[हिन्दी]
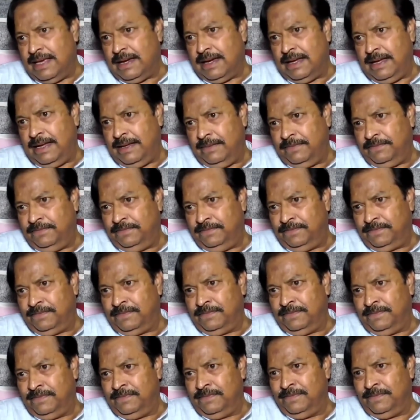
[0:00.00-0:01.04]
दे रही
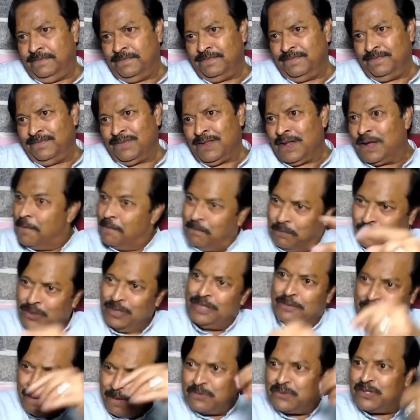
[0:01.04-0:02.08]
है
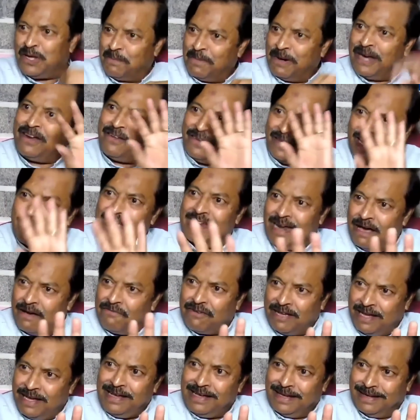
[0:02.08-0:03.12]
पुलिस भी मुसलमानों के
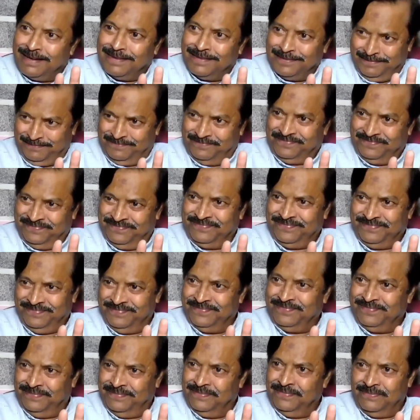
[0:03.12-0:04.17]
खिलाफ है
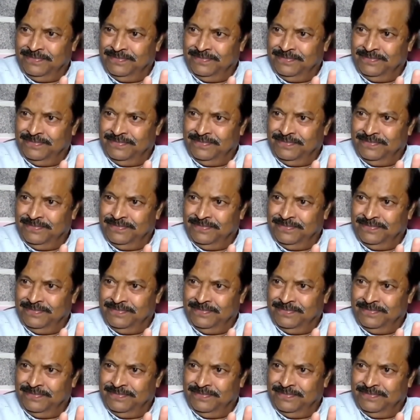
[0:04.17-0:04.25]
हाँ।